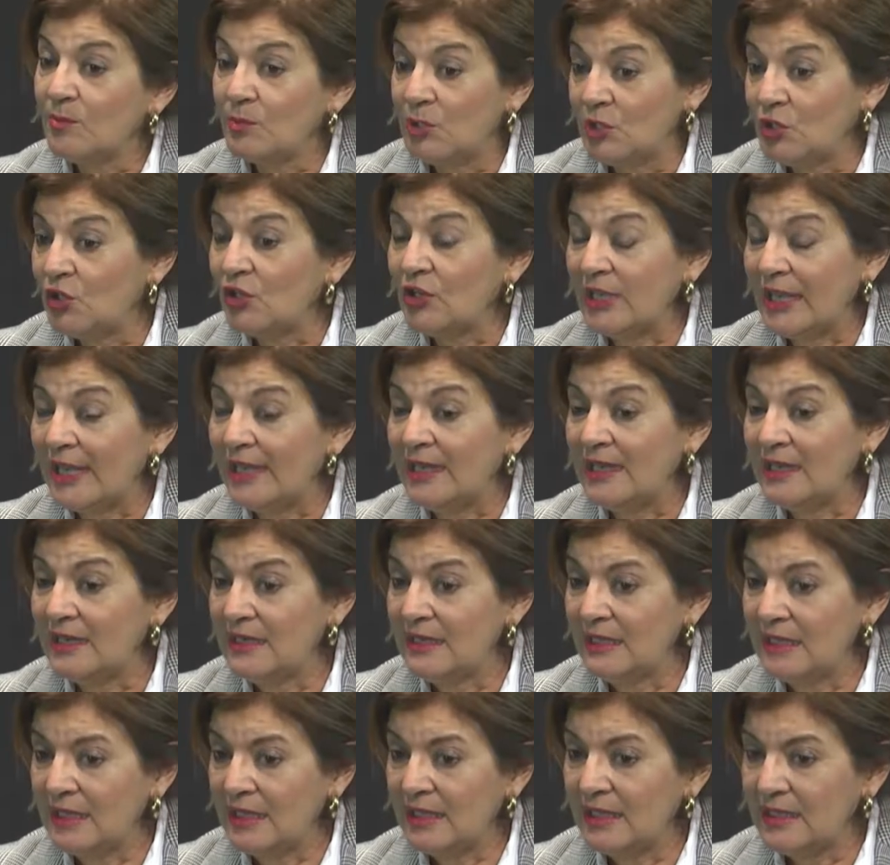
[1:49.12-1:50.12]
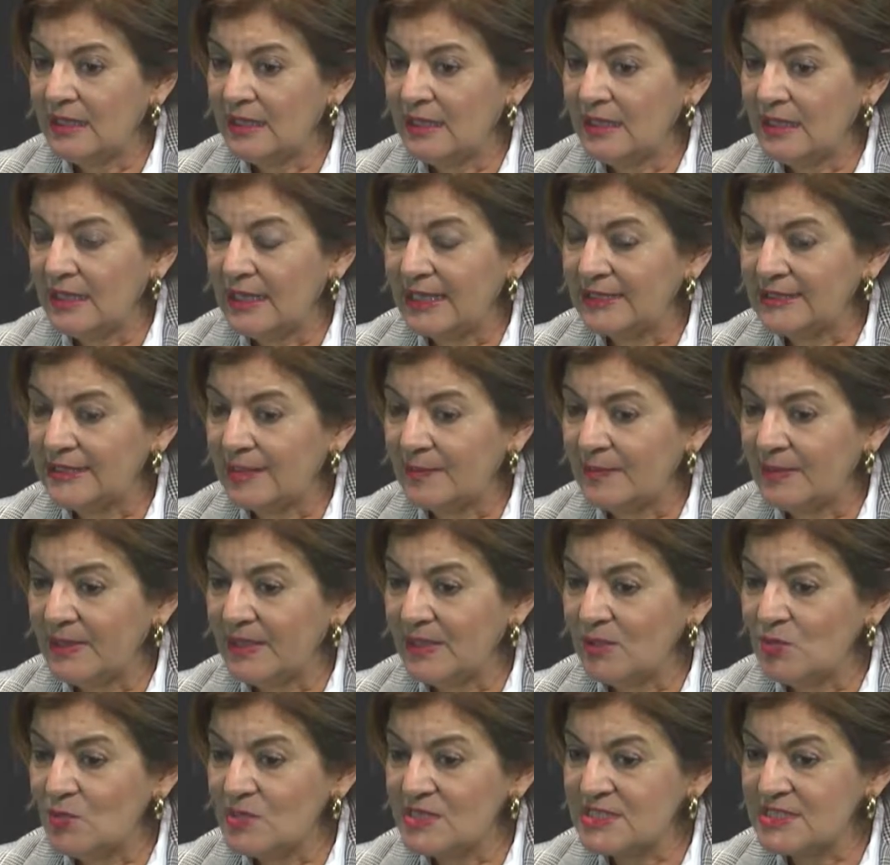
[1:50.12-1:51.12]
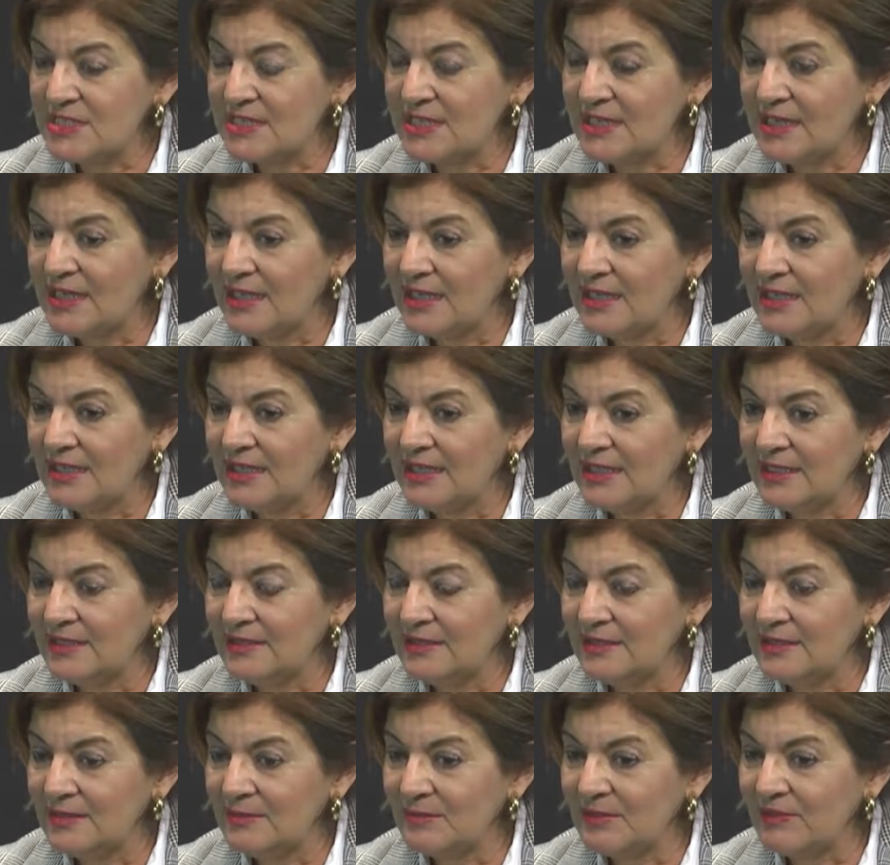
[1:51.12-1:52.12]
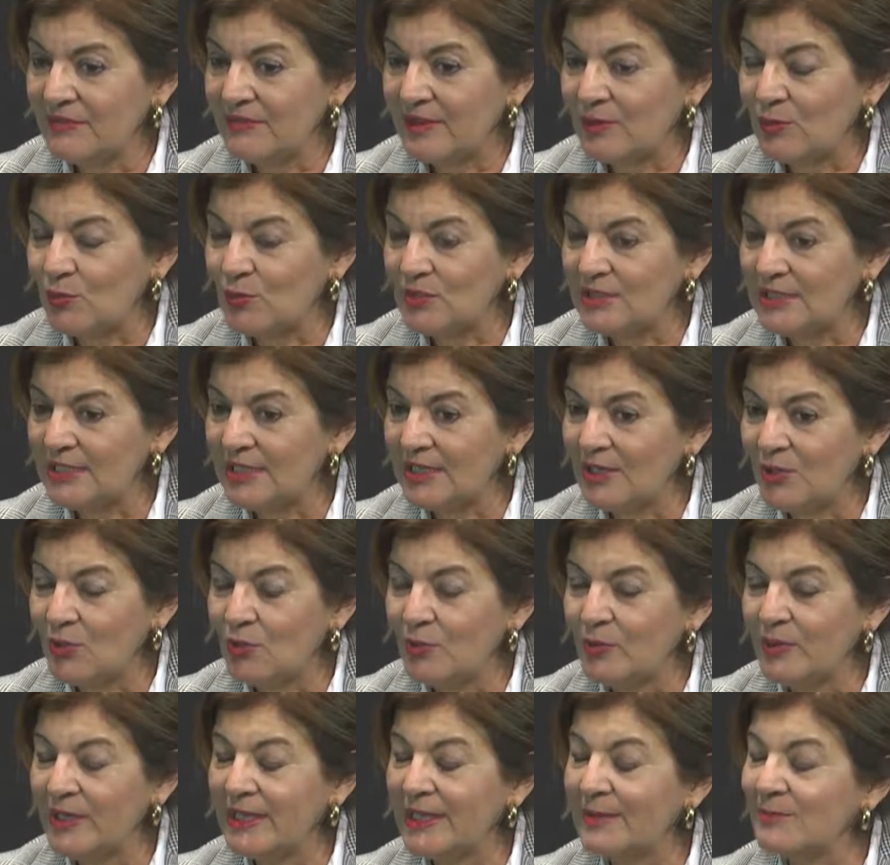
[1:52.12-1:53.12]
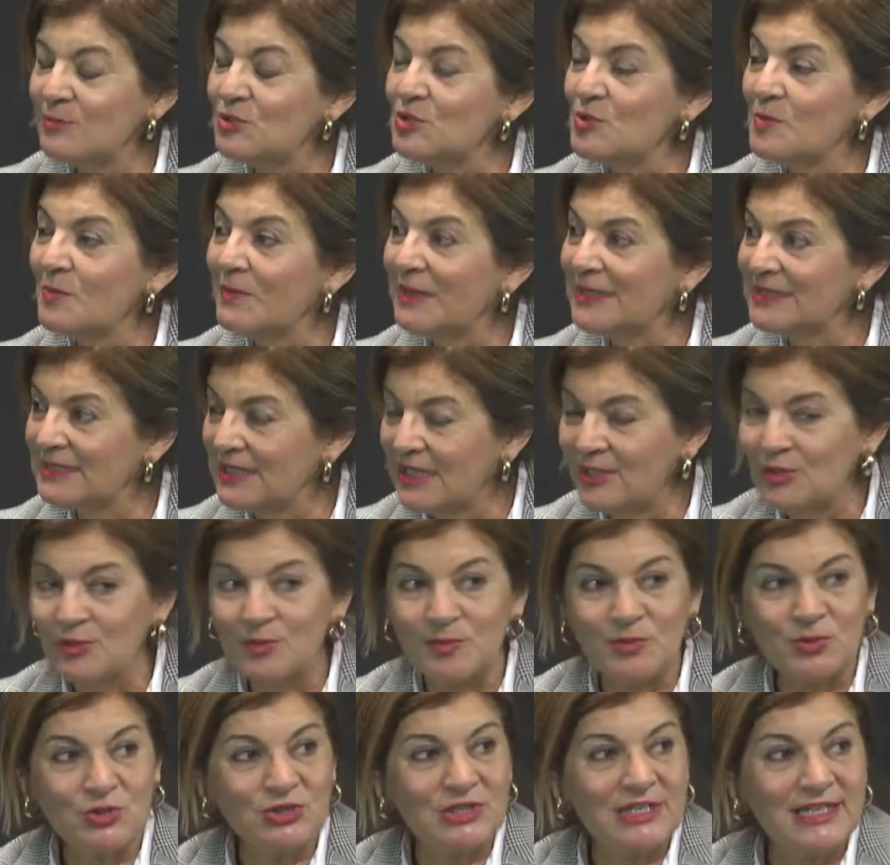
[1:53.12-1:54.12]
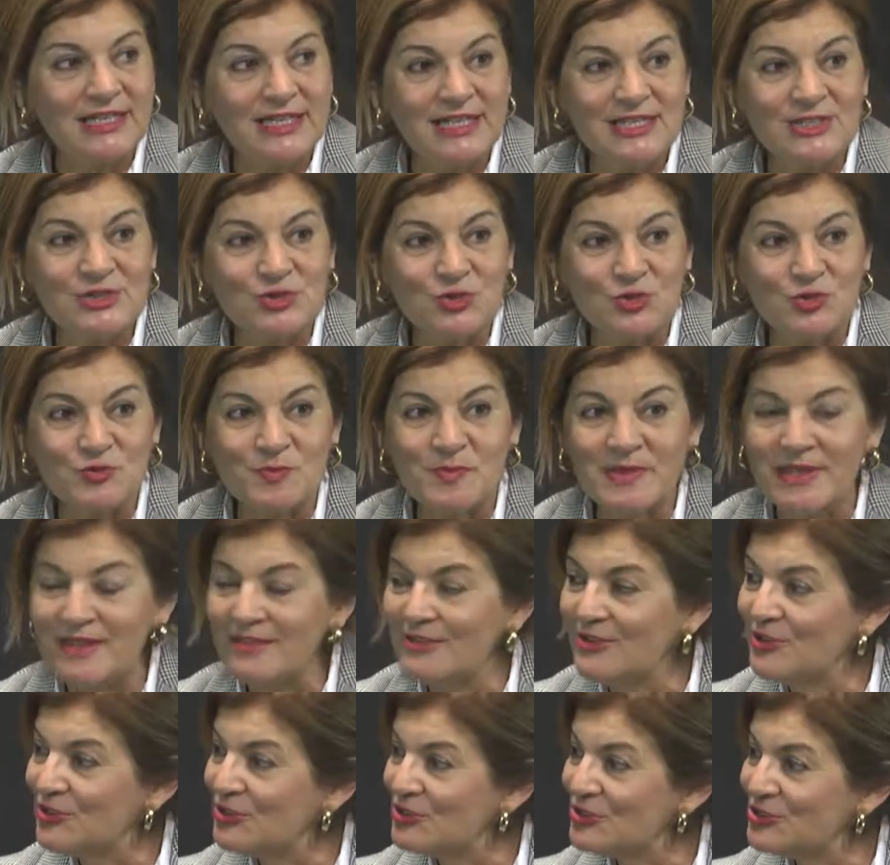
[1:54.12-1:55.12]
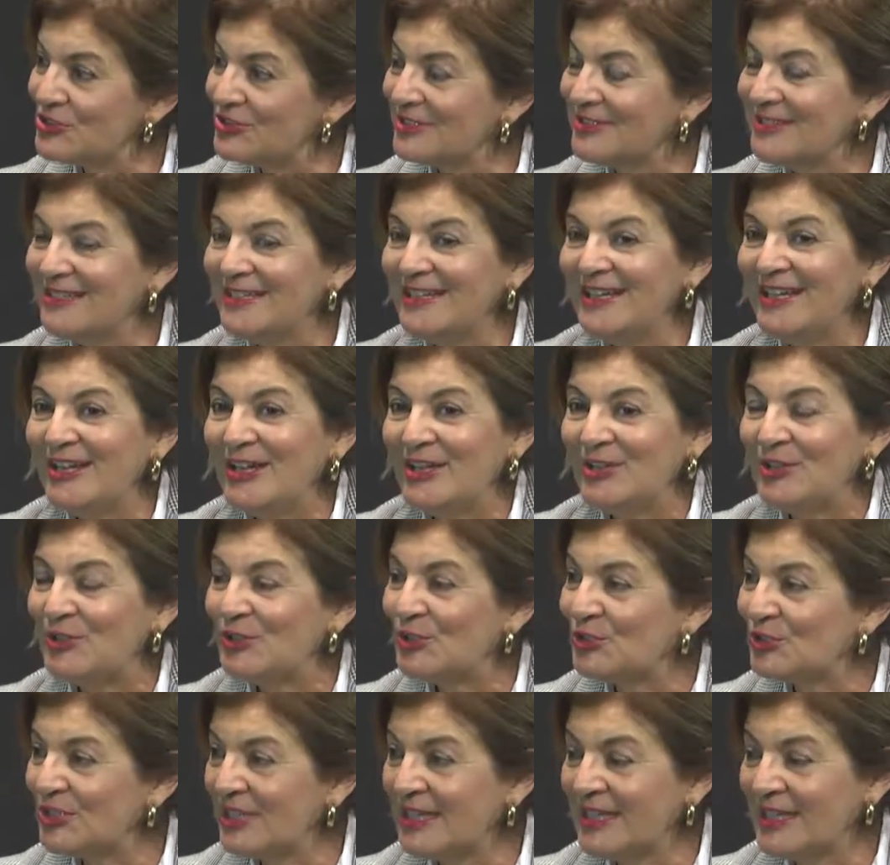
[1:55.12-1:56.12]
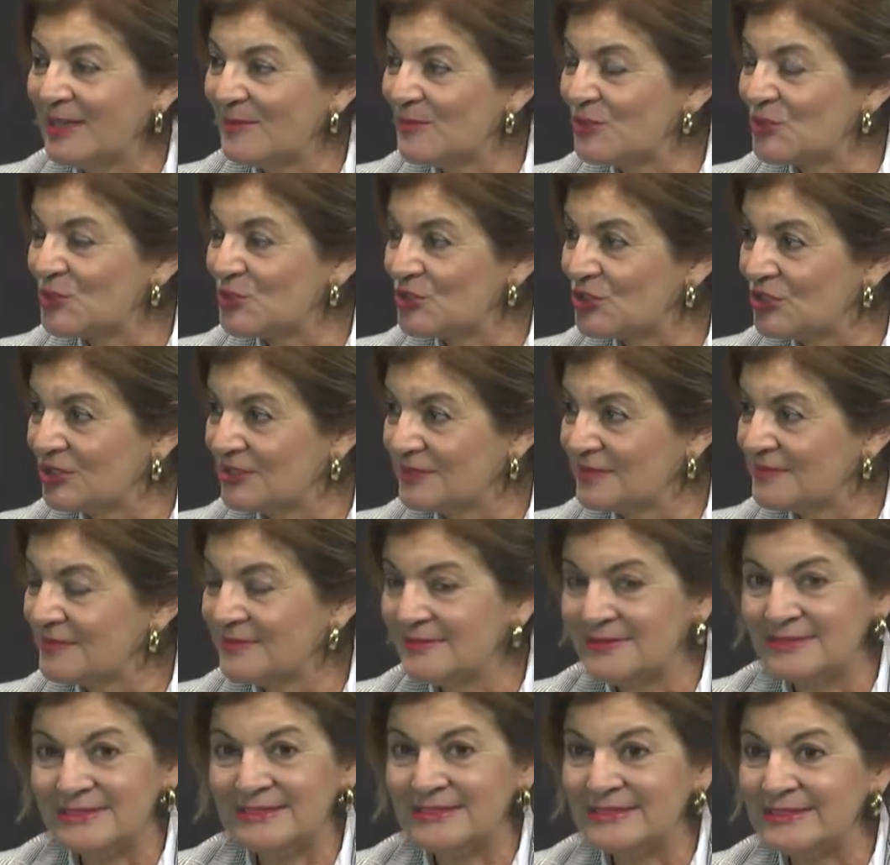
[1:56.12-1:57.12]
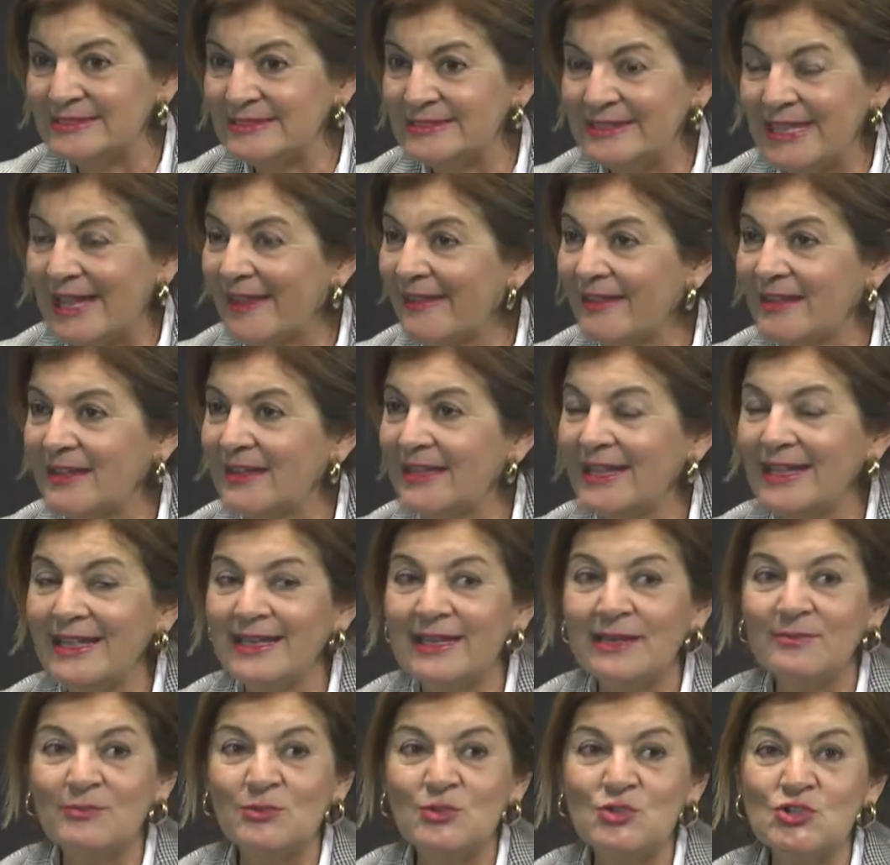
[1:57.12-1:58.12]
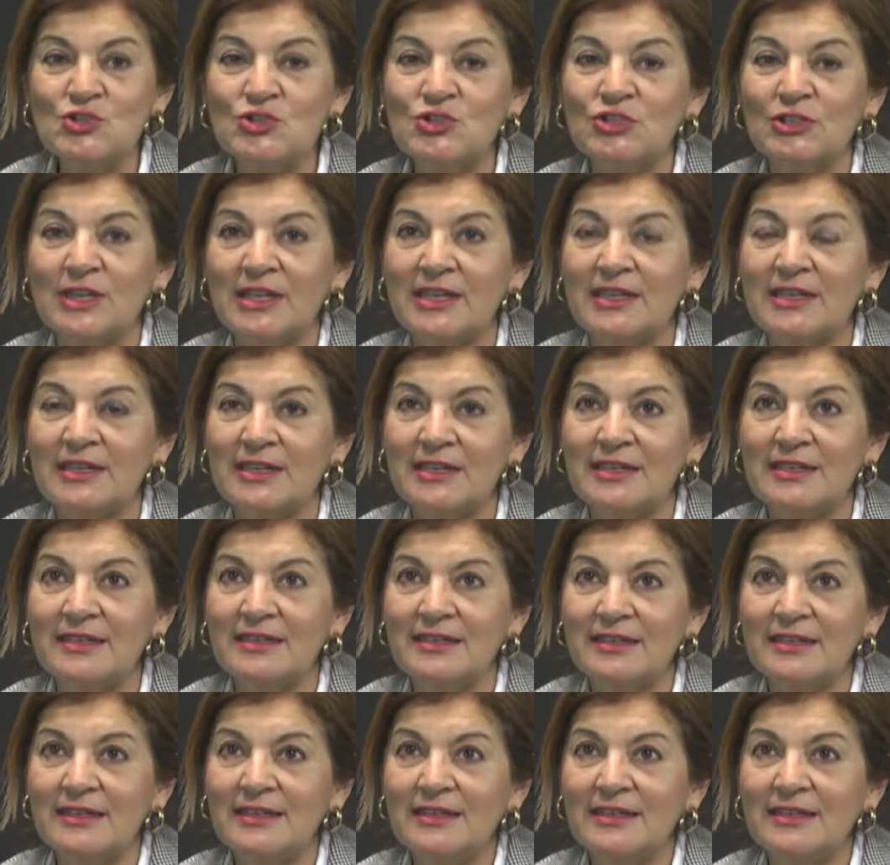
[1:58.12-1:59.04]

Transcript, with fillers: Bueno, en la etapa nuestra en mi facultad hubiéramos matado por tener estos medios, no teníamos nada, éramos eh,